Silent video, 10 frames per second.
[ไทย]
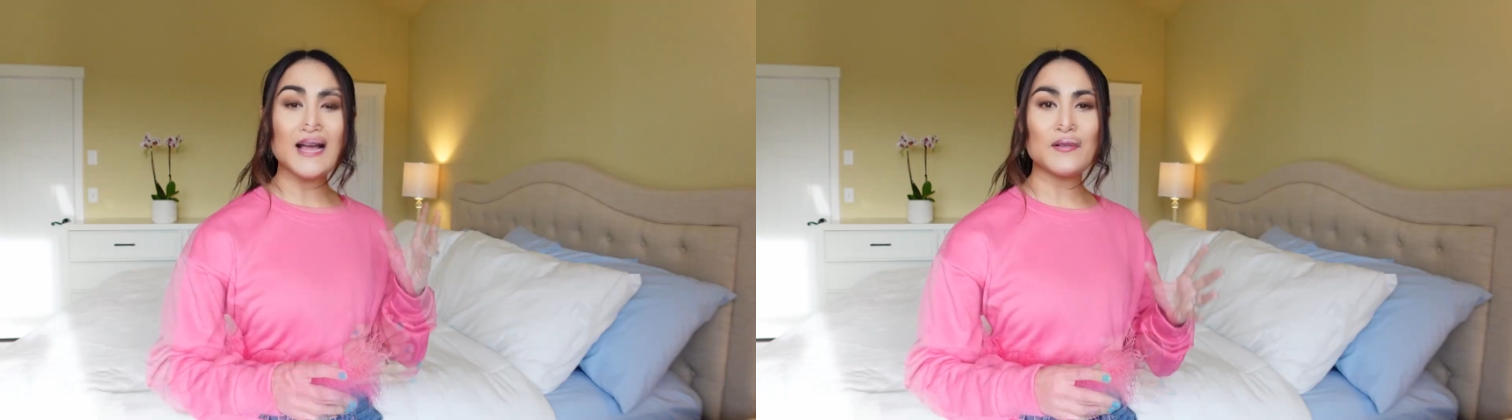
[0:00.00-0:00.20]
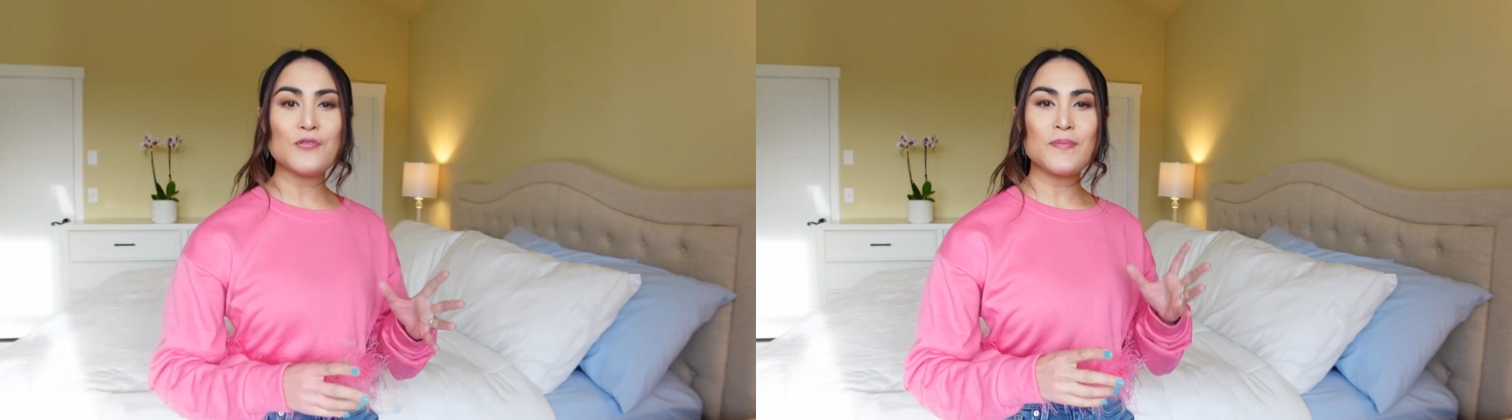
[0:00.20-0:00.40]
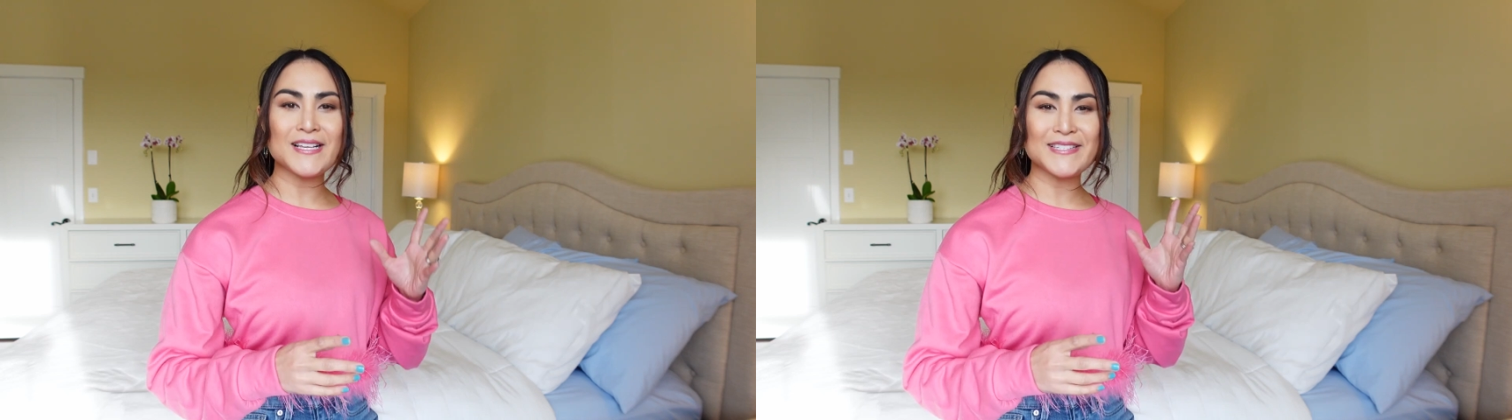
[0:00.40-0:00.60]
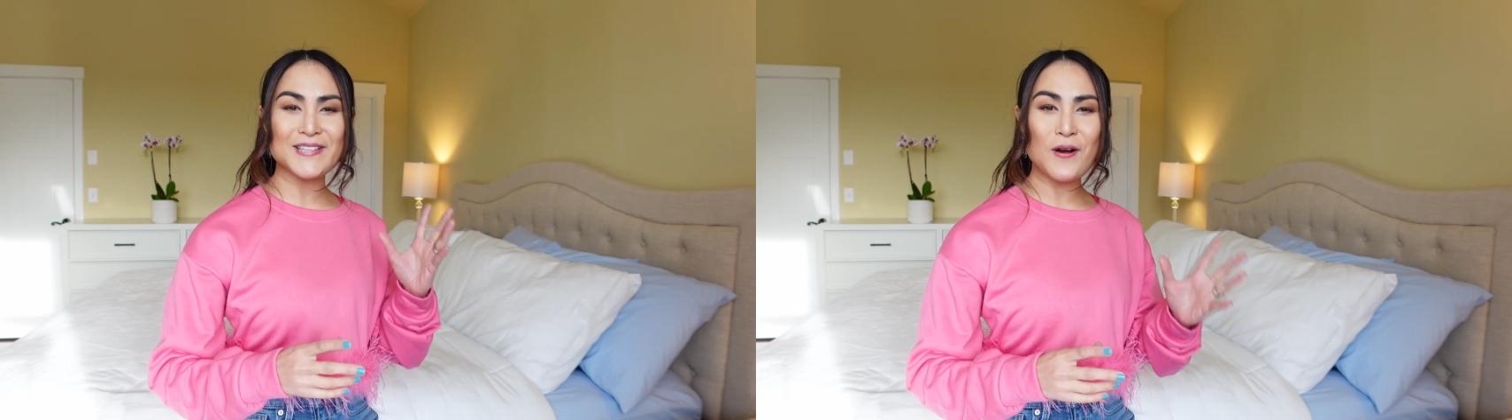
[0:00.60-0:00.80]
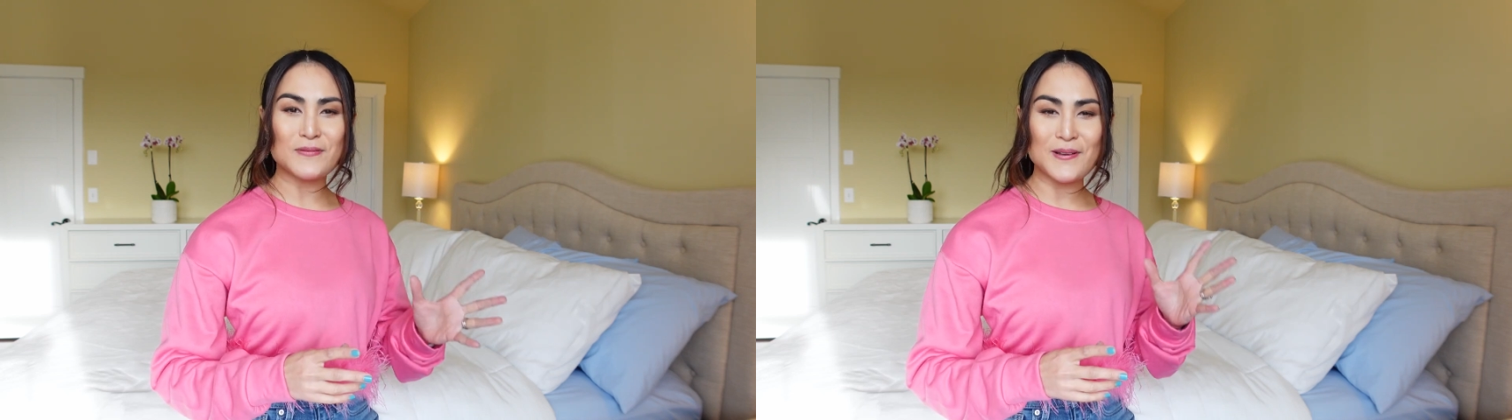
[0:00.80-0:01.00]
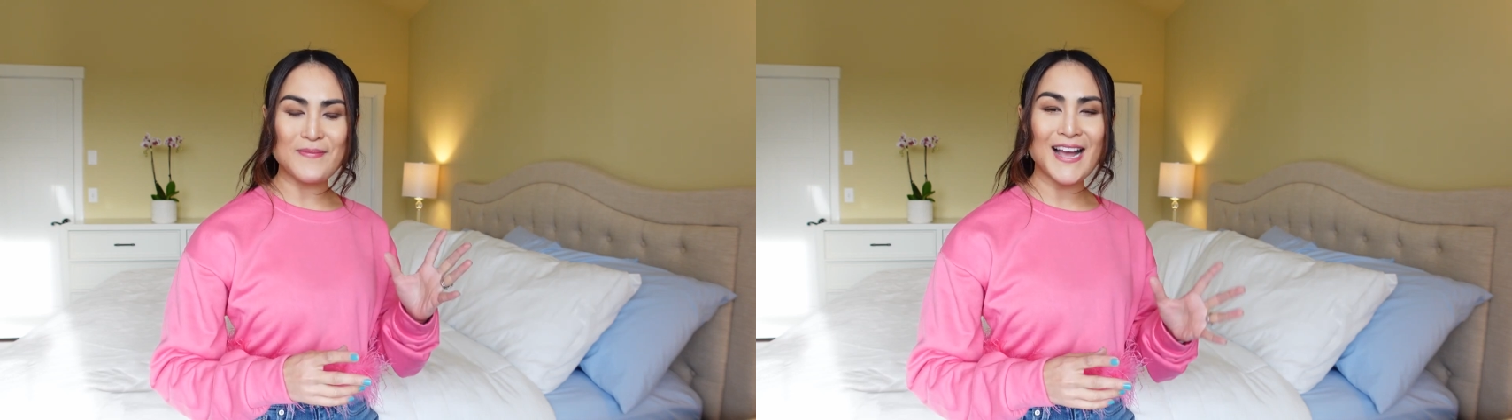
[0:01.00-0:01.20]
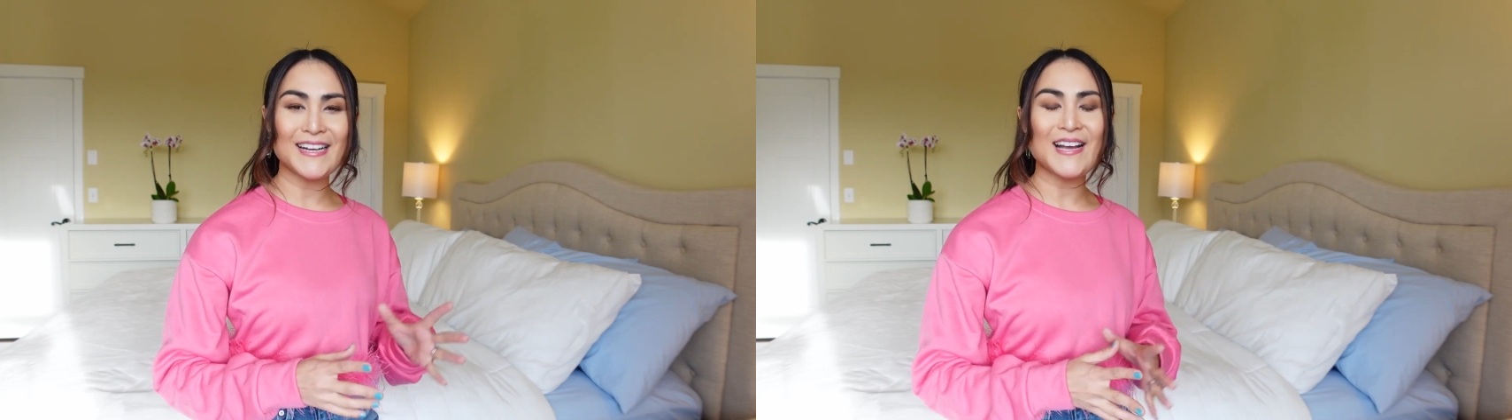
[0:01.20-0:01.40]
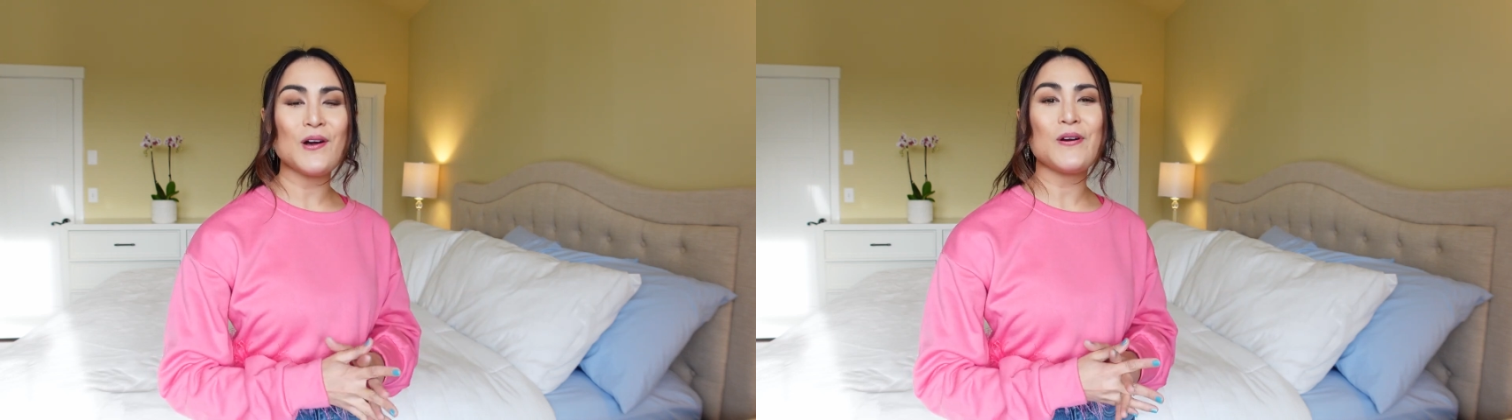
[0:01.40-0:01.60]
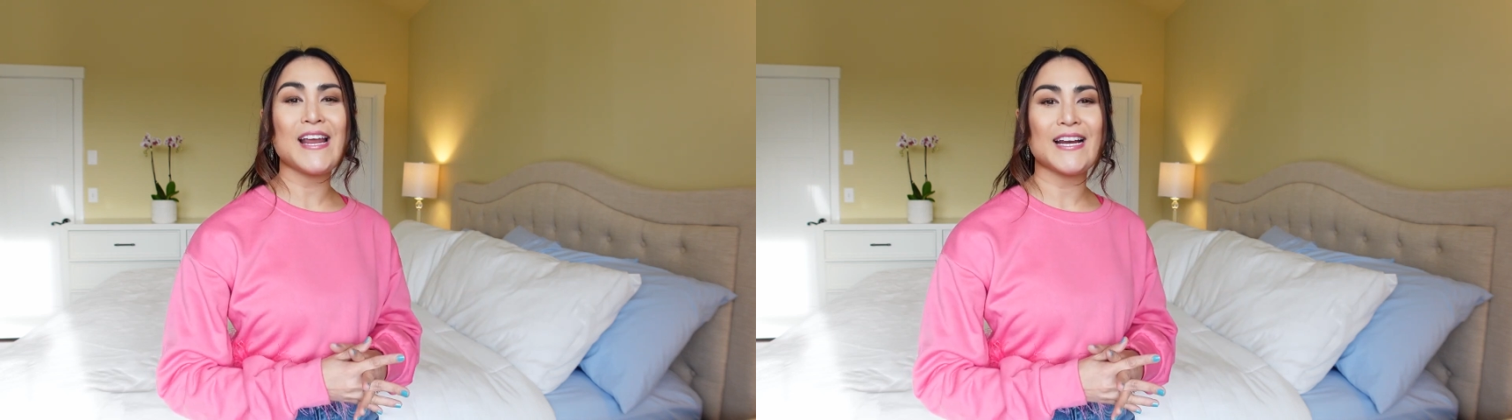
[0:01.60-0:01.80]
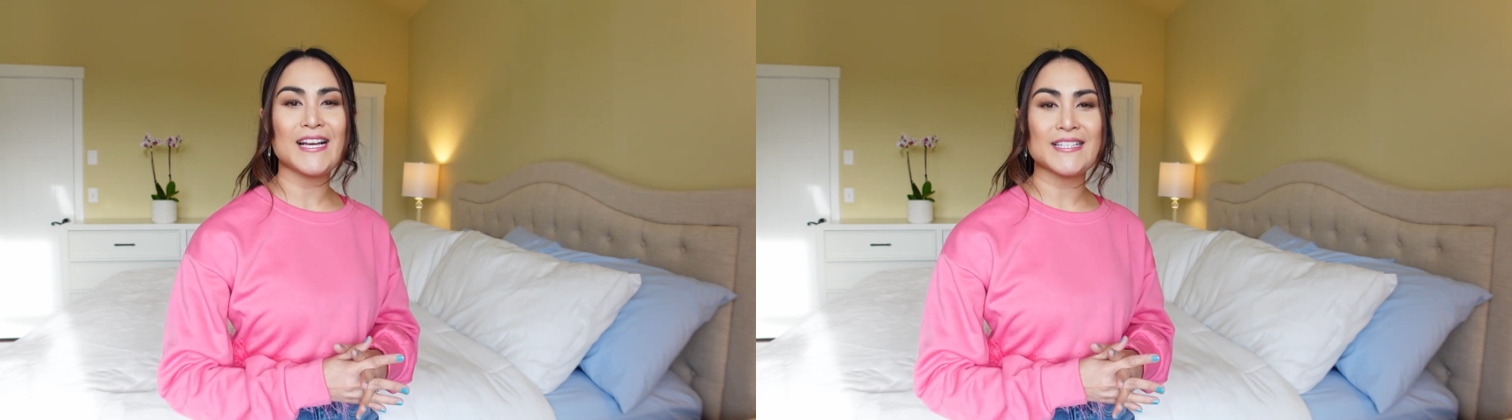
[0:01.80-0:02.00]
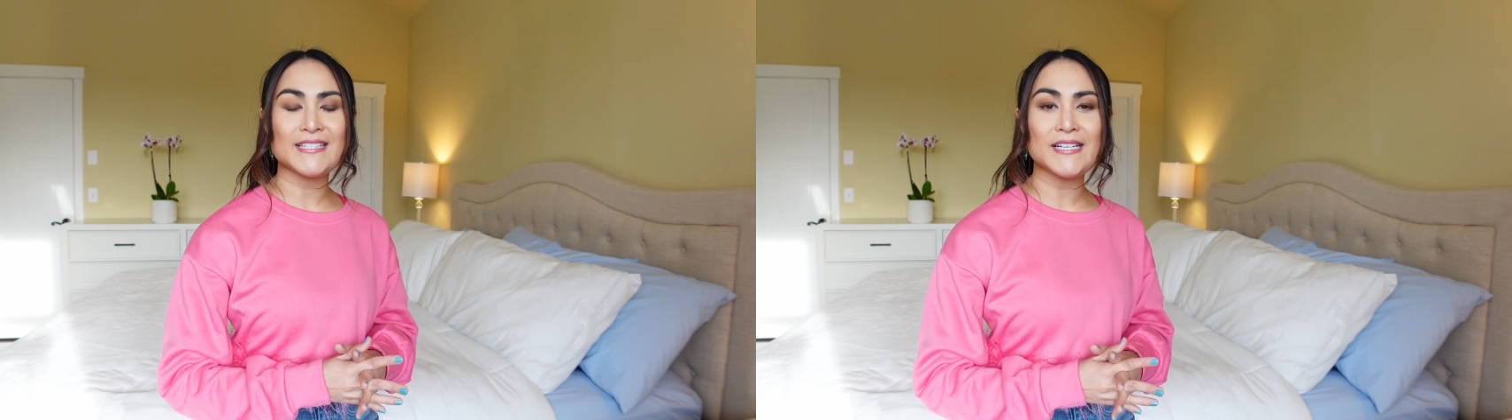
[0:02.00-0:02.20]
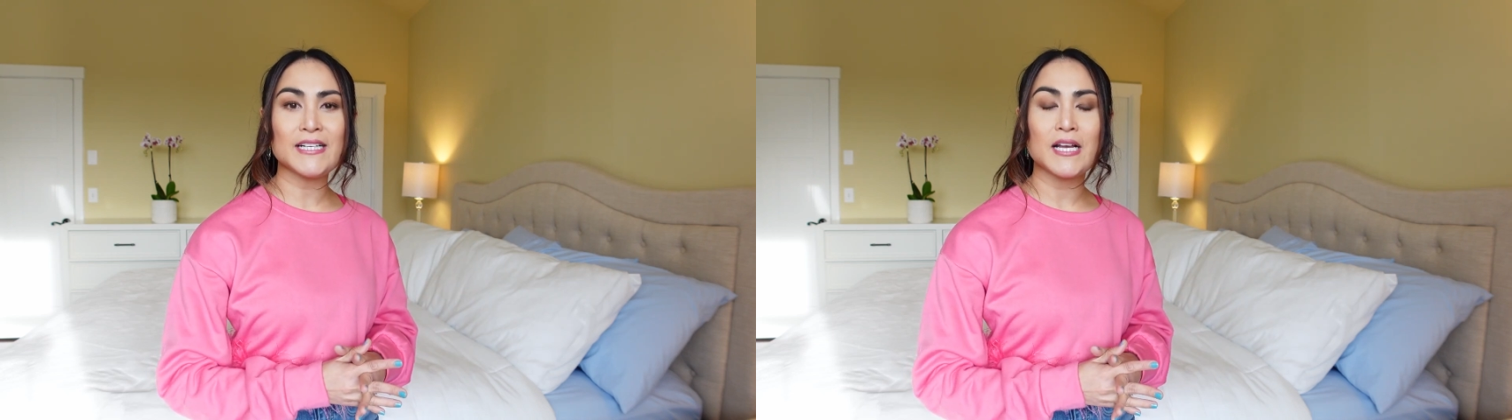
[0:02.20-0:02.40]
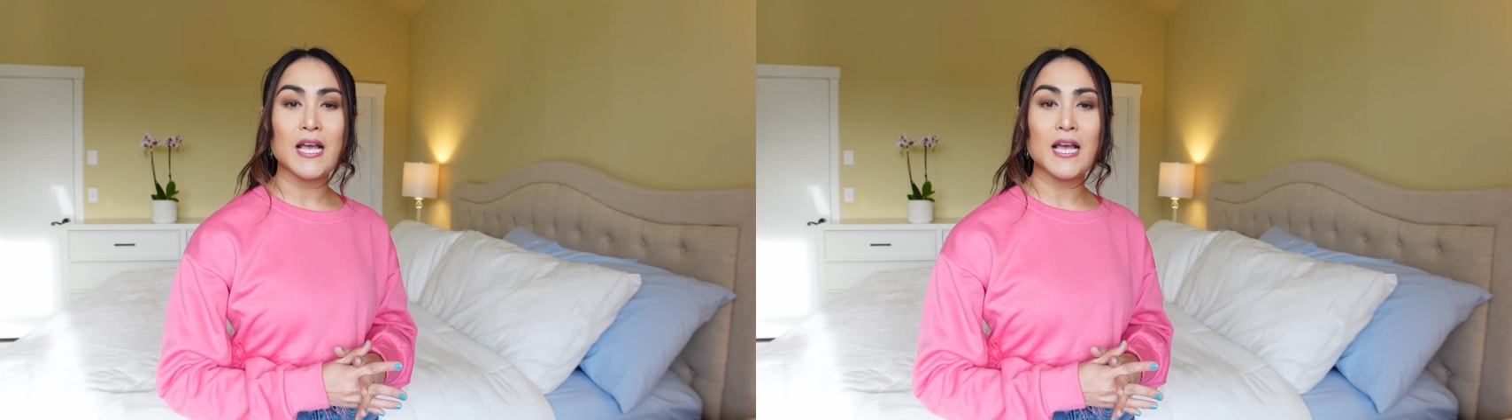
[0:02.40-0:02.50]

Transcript: พาลูกไปสอบสัมภาษณ์เข้าเรียนนะคะ ซึ่ง